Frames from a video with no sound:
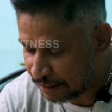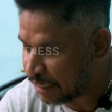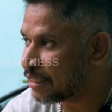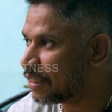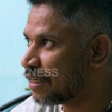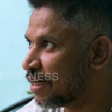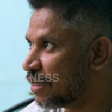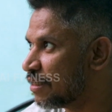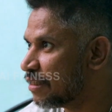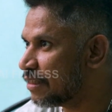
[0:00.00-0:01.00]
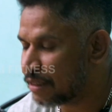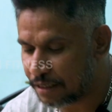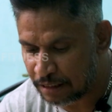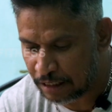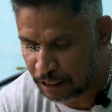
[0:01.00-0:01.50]
டயட்டிங் கிடையாது
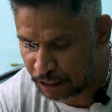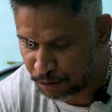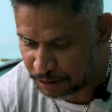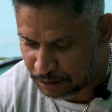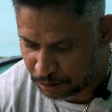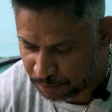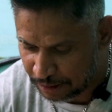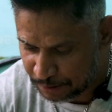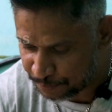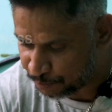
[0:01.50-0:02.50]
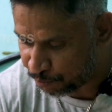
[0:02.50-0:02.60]
அதனால் நான் இப்படி சாப்பிட்றேன்